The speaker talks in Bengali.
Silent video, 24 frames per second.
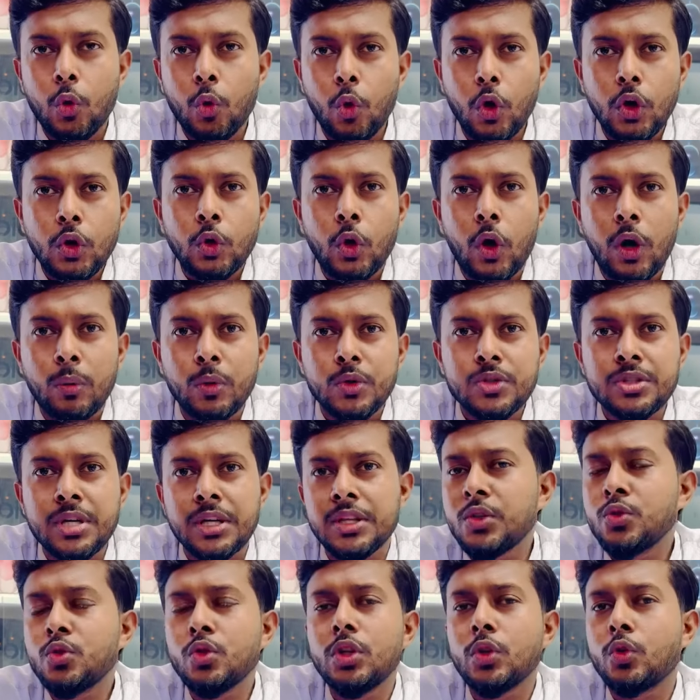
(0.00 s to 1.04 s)
ওই
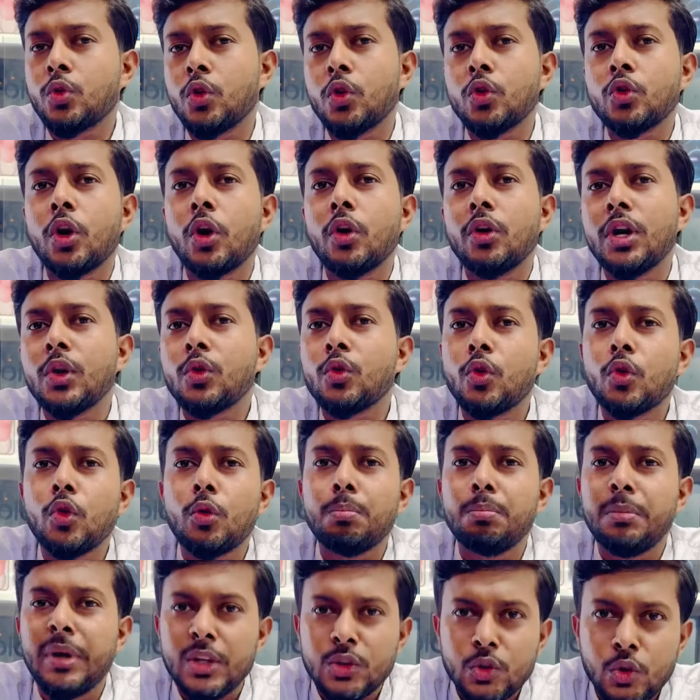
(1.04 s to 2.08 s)
অবস্থাতে যদি কোনো ধরনের কোনো
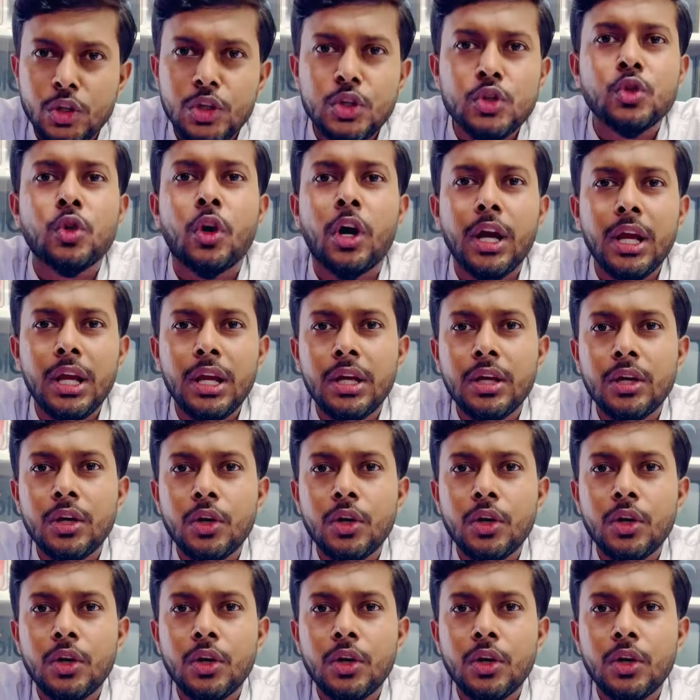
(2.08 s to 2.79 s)
মেজর ইস্যু হয়